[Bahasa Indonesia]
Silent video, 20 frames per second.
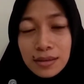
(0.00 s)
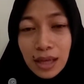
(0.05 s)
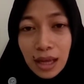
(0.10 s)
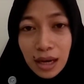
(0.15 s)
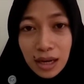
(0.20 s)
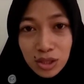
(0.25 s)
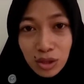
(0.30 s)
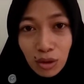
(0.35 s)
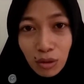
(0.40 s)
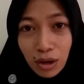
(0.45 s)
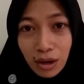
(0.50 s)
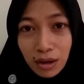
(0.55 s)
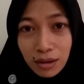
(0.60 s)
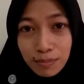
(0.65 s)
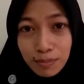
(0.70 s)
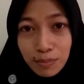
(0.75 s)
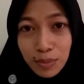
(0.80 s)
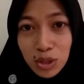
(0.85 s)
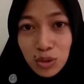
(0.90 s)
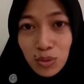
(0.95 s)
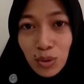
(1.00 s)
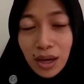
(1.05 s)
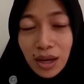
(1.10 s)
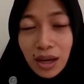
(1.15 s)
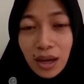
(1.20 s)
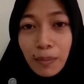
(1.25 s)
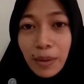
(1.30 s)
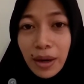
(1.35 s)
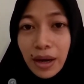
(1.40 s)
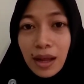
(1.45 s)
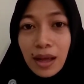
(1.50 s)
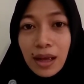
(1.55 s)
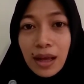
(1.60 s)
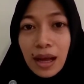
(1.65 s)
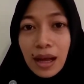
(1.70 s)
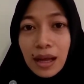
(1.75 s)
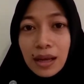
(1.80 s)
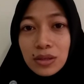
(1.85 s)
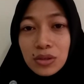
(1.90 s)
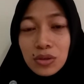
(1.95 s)
salah seorang pejuang
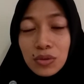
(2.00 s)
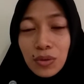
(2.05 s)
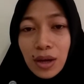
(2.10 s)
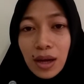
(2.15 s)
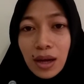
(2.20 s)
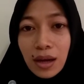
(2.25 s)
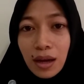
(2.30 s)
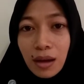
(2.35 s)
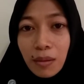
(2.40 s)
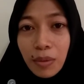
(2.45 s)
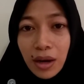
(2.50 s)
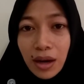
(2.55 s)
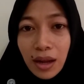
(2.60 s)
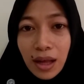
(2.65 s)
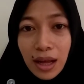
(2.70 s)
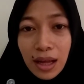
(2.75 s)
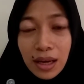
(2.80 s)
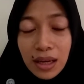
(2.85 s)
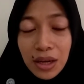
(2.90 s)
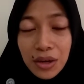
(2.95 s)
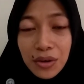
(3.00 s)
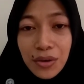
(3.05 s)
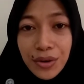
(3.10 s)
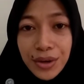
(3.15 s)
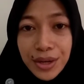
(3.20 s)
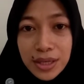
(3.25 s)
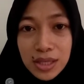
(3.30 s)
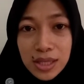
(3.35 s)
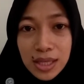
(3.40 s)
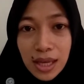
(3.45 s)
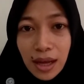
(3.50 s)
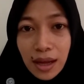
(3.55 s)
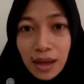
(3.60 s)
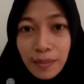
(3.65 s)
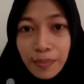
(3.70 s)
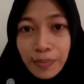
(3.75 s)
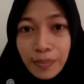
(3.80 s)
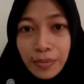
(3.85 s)
kemerdekaan juga kemerdekaan Indonesia